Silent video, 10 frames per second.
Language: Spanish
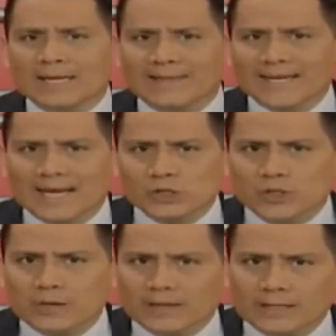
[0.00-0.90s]
las
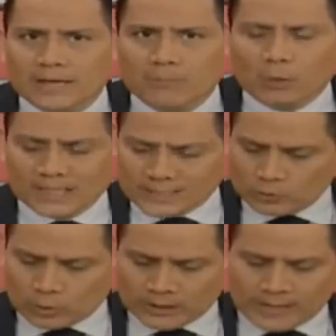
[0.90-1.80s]
declaraciones vertidas por las
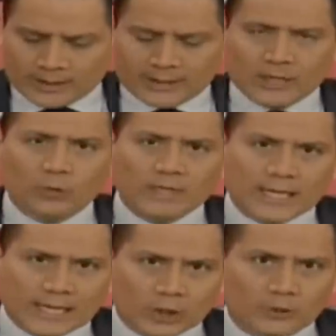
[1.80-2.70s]
autoridades de
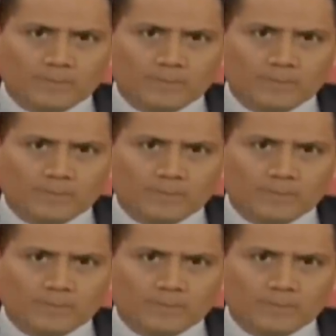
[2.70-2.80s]
gobierno.